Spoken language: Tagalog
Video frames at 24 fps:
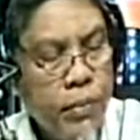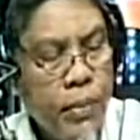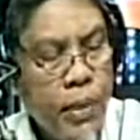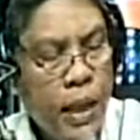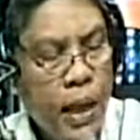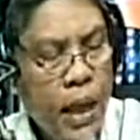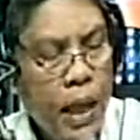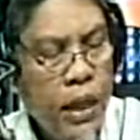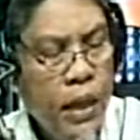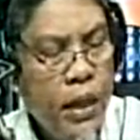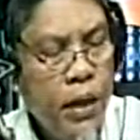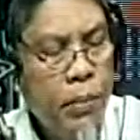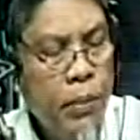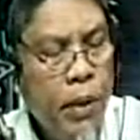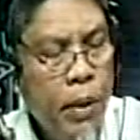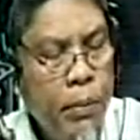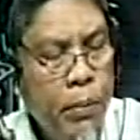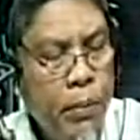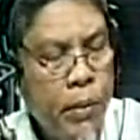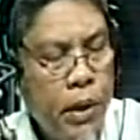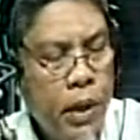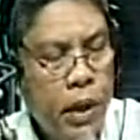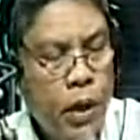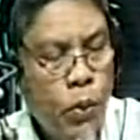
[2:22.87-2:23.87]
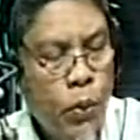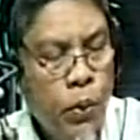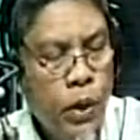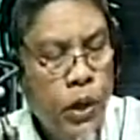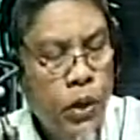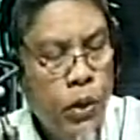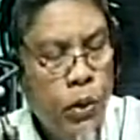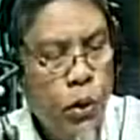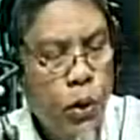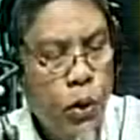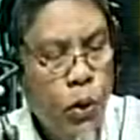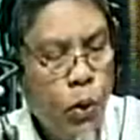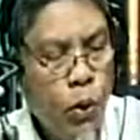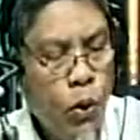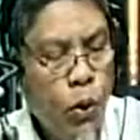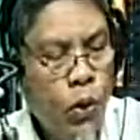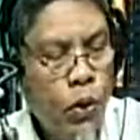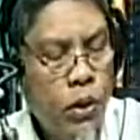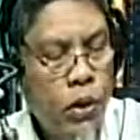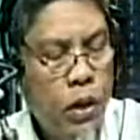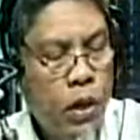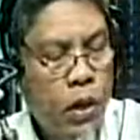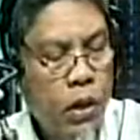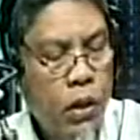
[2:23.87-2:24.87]
And remember when your
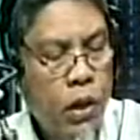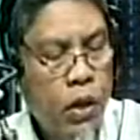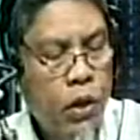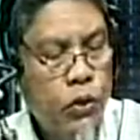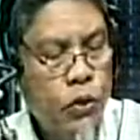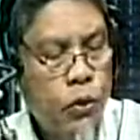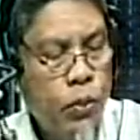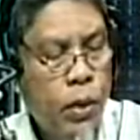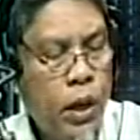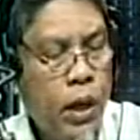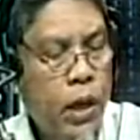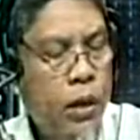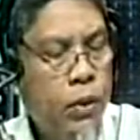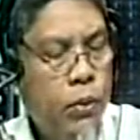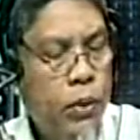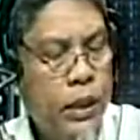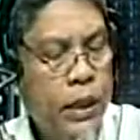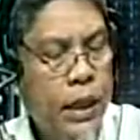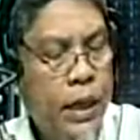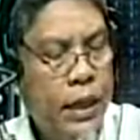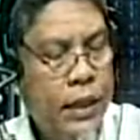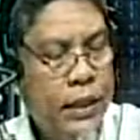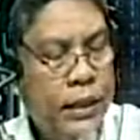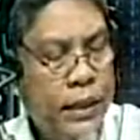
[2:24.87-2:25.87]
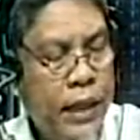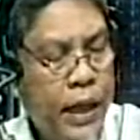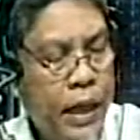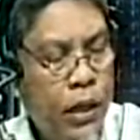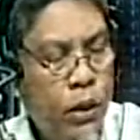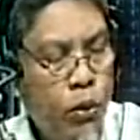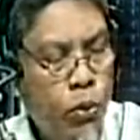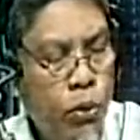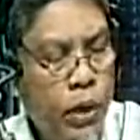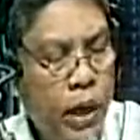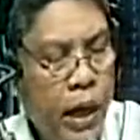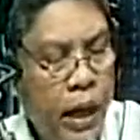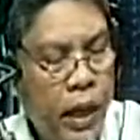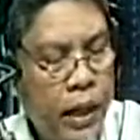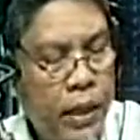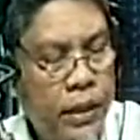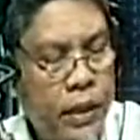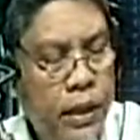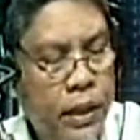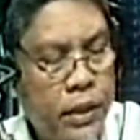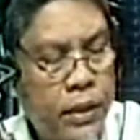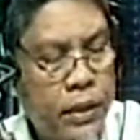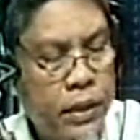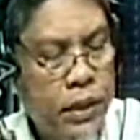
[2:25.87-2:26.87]
Lord Allah Subhanahu wa Ta'ala said to the
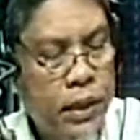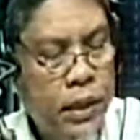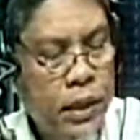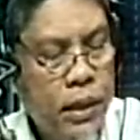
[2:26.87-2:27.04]
angels